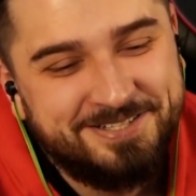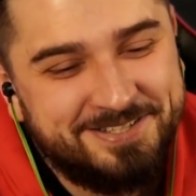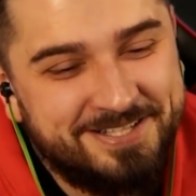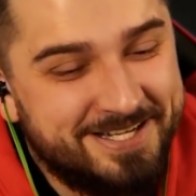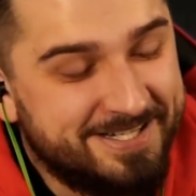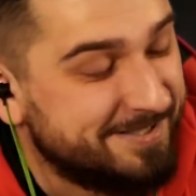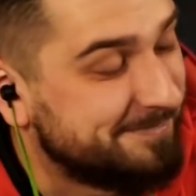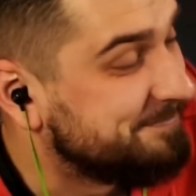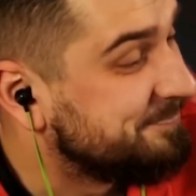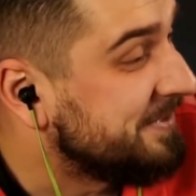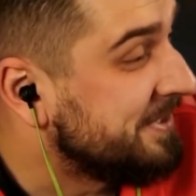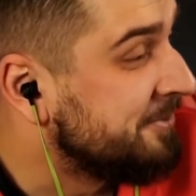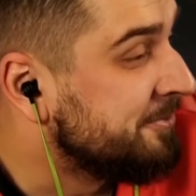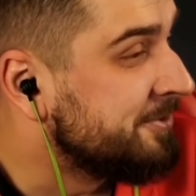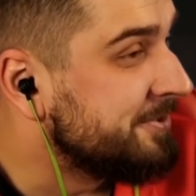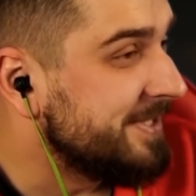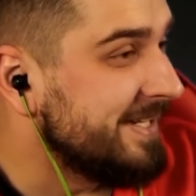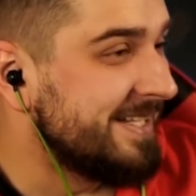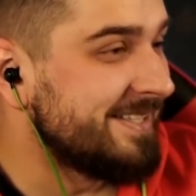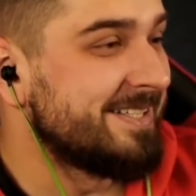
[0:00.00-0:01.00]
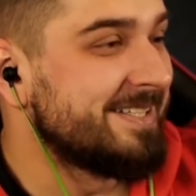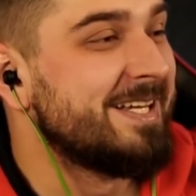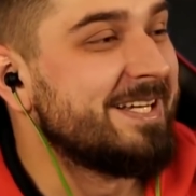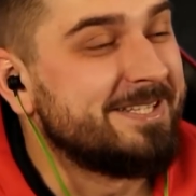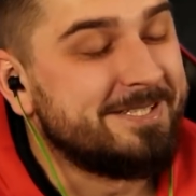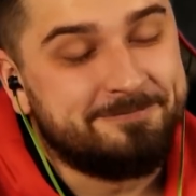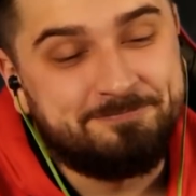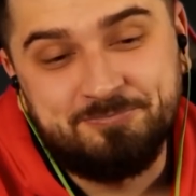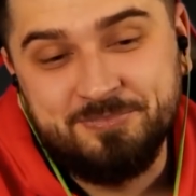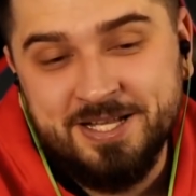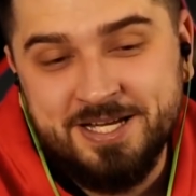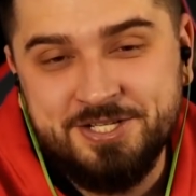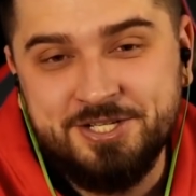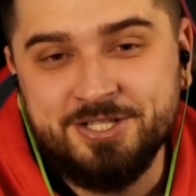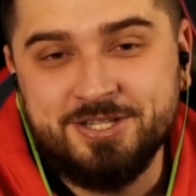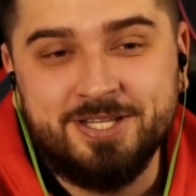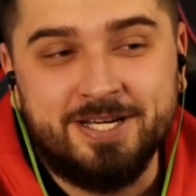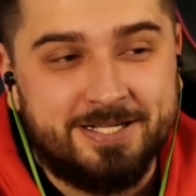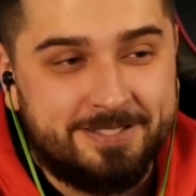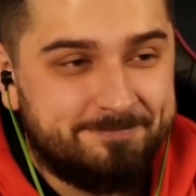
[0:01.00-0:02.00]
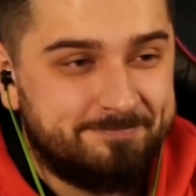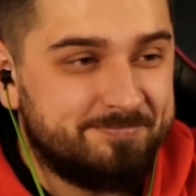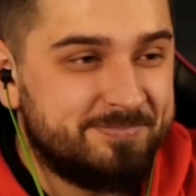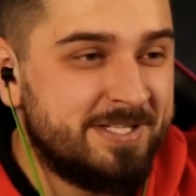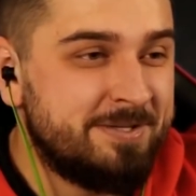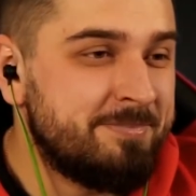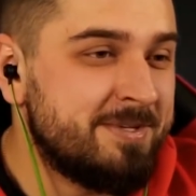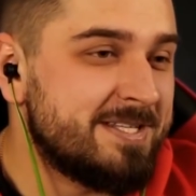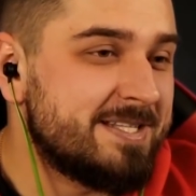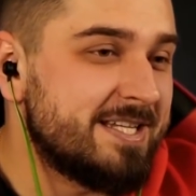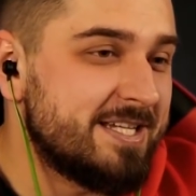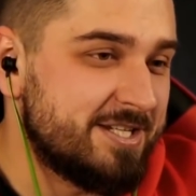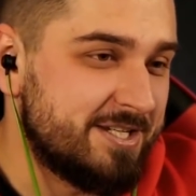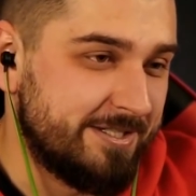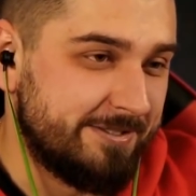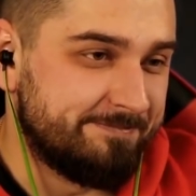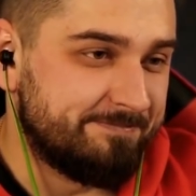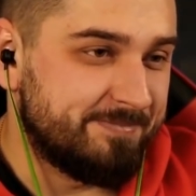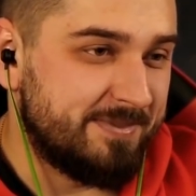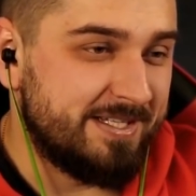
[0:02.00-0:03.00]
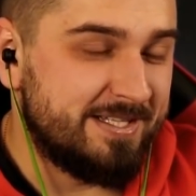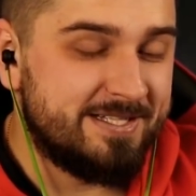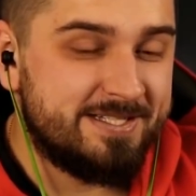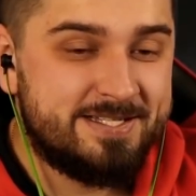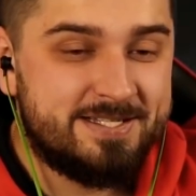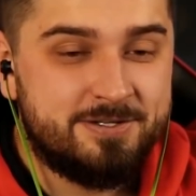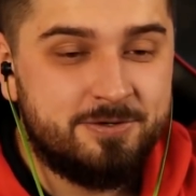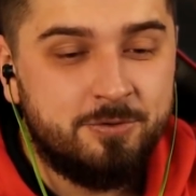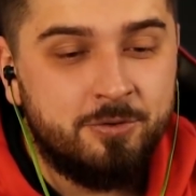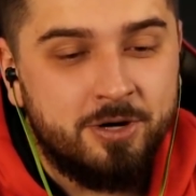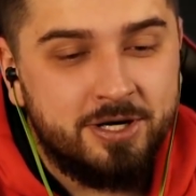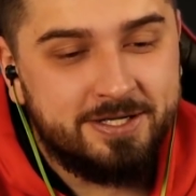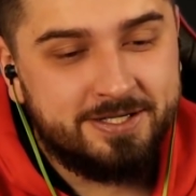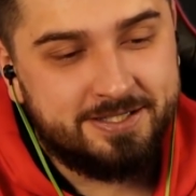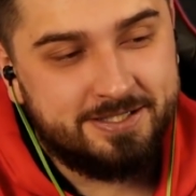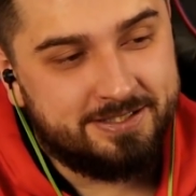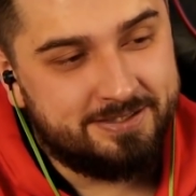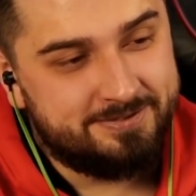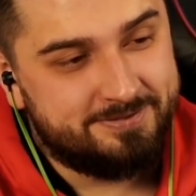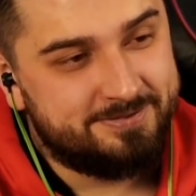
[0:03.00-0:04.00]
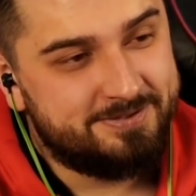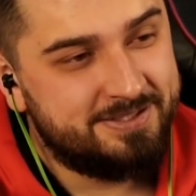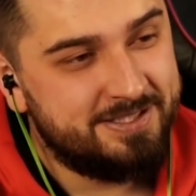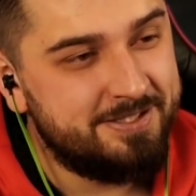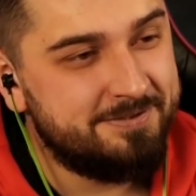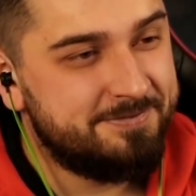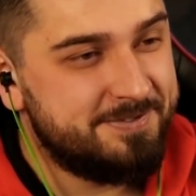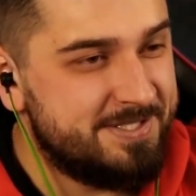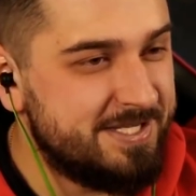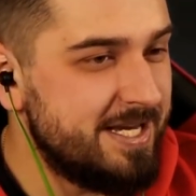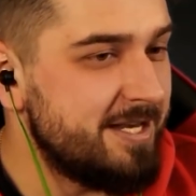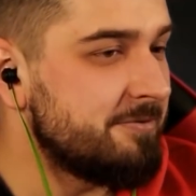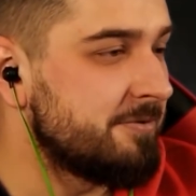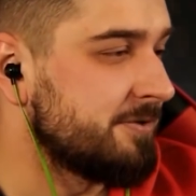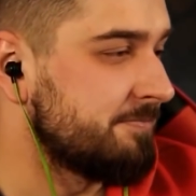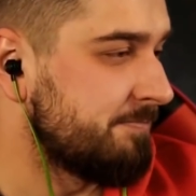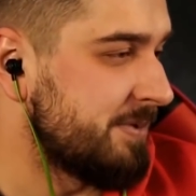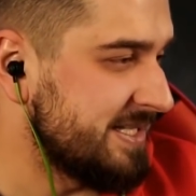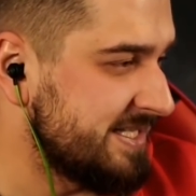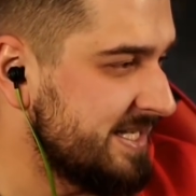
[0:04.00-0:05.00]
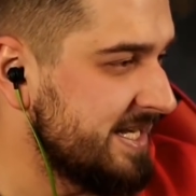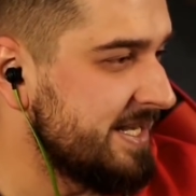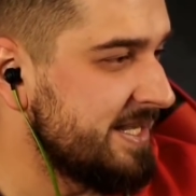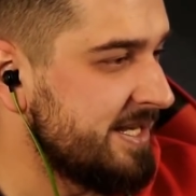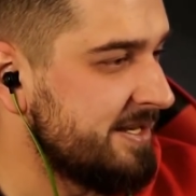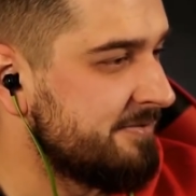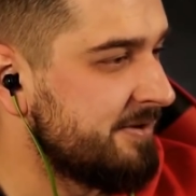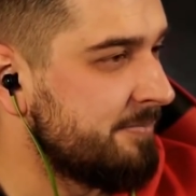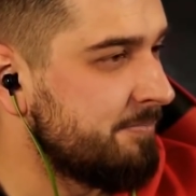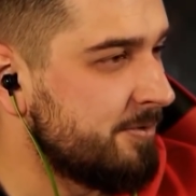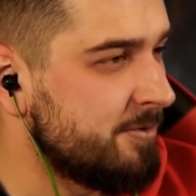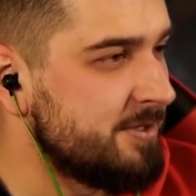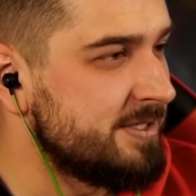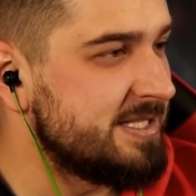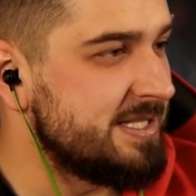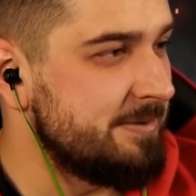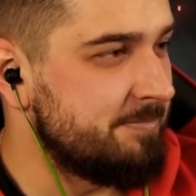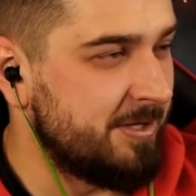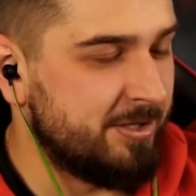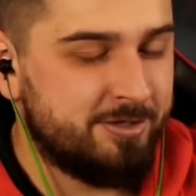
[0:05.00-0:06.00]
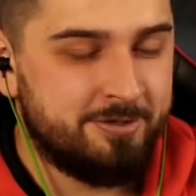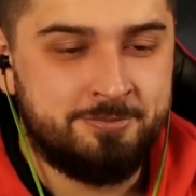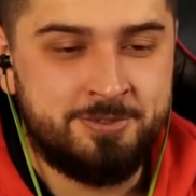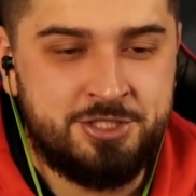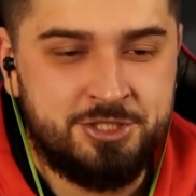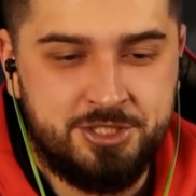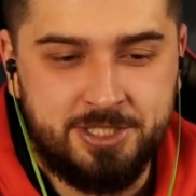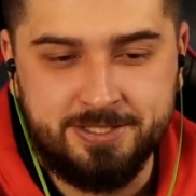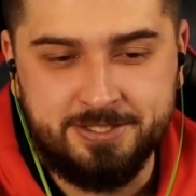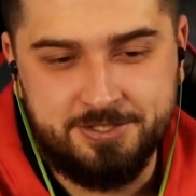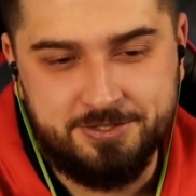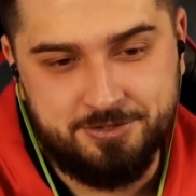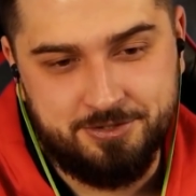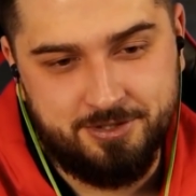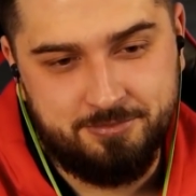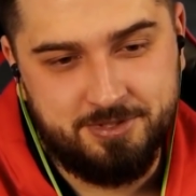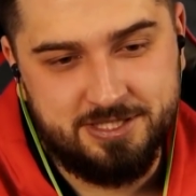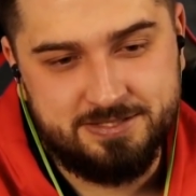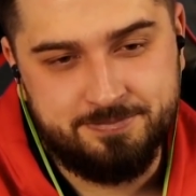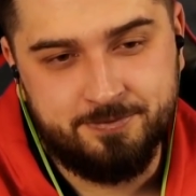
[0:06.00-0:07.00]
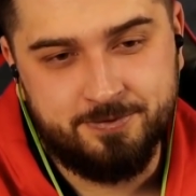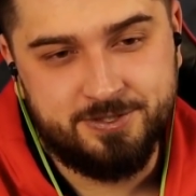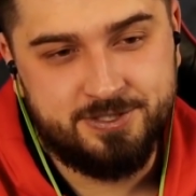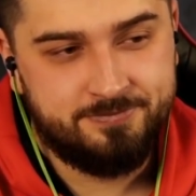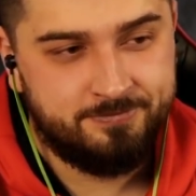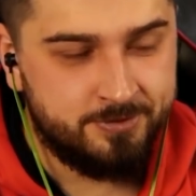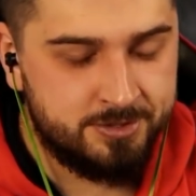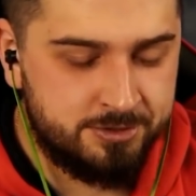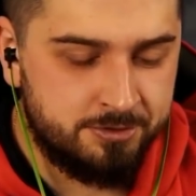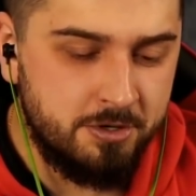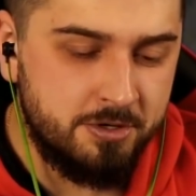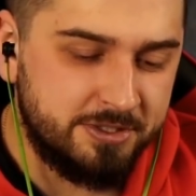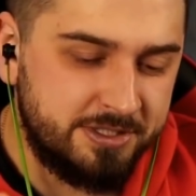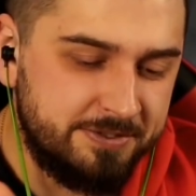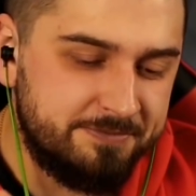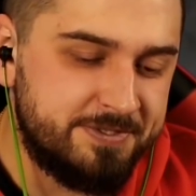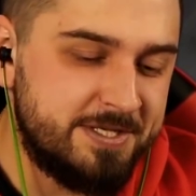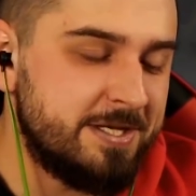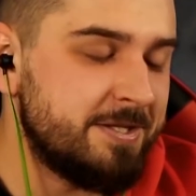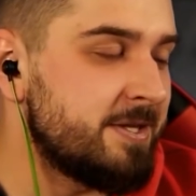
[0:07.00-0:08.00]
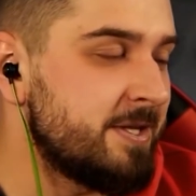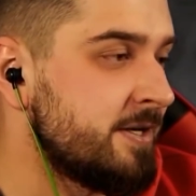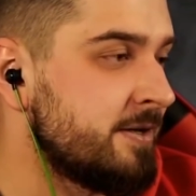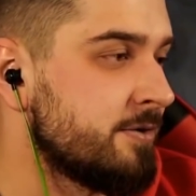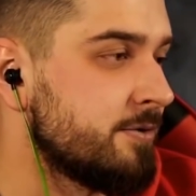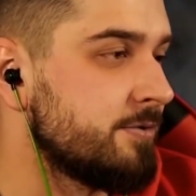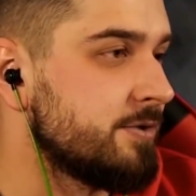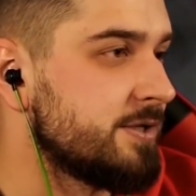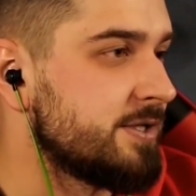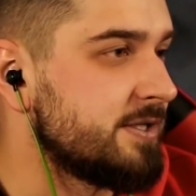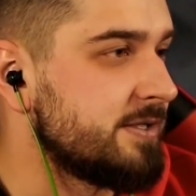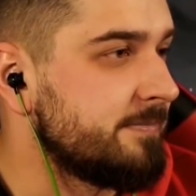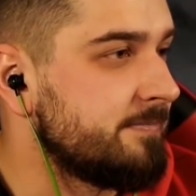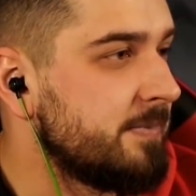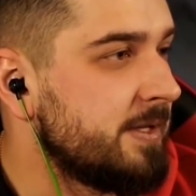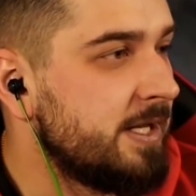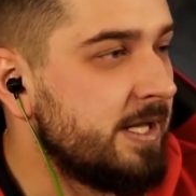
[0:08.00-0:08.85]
Так, ну это ладно. Значит так, ты мне скажи, сколько ты в день, вот последние вопросы, и потом из чата еще, ребят, спросим, вот сколько ты в день тренируешься?